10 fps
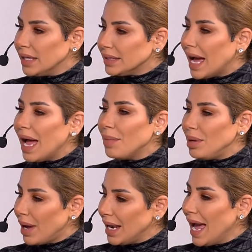تعامل
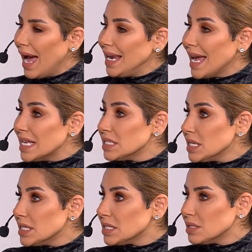مع الحاله از
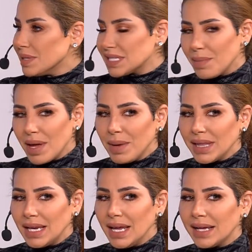از بس كمان ما
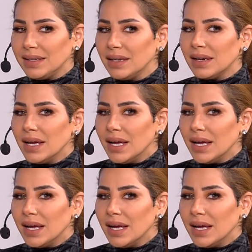تخليها كتير